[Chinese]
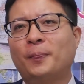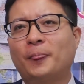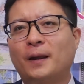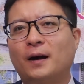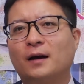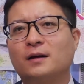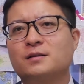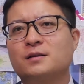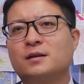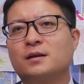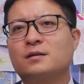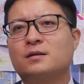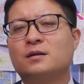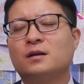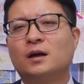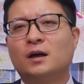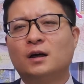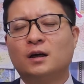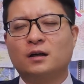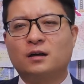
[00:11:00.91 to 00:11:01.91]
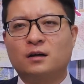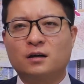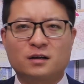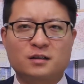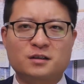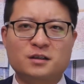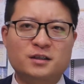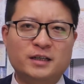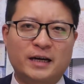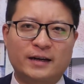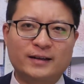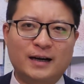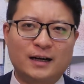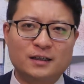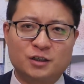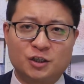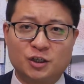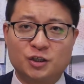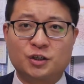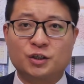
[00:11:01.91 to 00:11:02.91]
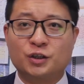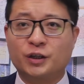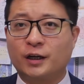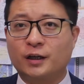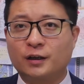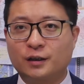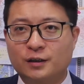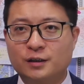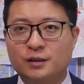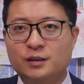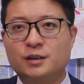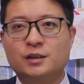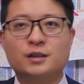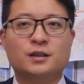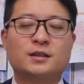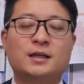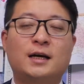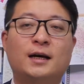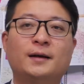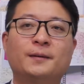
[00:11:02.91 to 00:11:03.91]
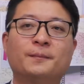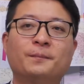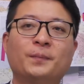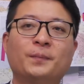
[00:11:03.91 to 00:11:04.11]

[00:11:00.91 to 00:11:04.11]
啊，这个是可能是长达几十年的科技竞赛。